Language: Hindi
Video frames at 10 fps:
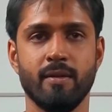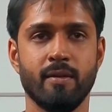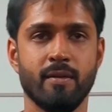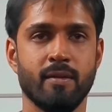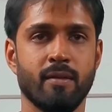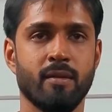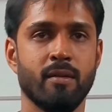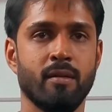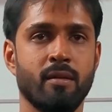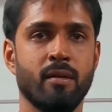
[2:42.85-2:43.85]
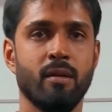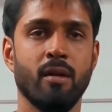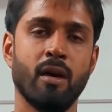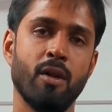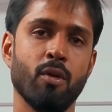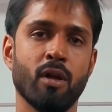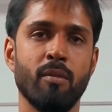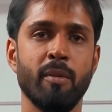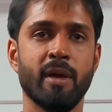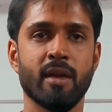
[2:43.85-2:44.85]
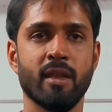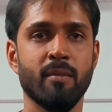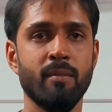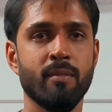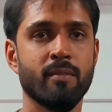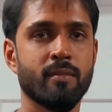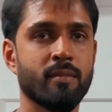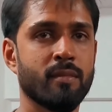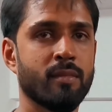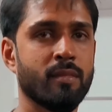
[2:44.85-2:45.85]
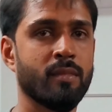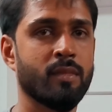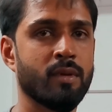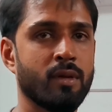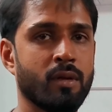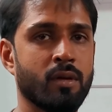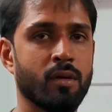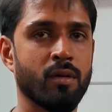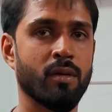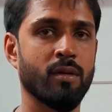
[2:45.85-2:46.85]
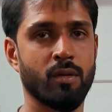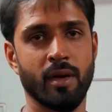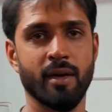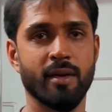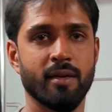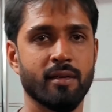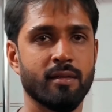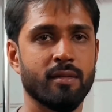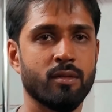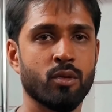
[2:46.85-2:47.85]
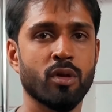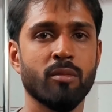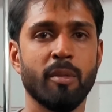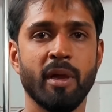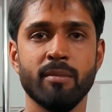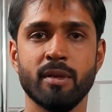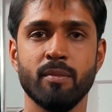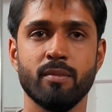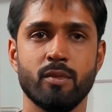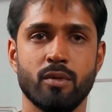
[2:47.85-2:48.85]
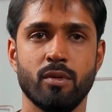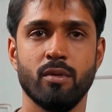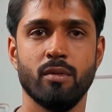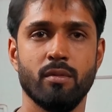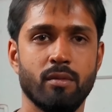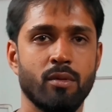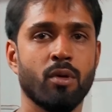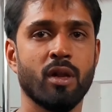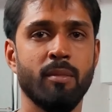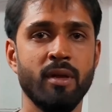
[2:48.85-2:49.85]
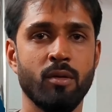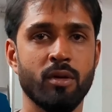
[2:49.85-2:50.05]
और सर लोकल में भी सप्लाई करते हो हाँ लोकल में भी करते हैं हम लोकल में भी होलसेलर को सप्लाई करते हो हाँ जी सूरत में भी हम सब लोकल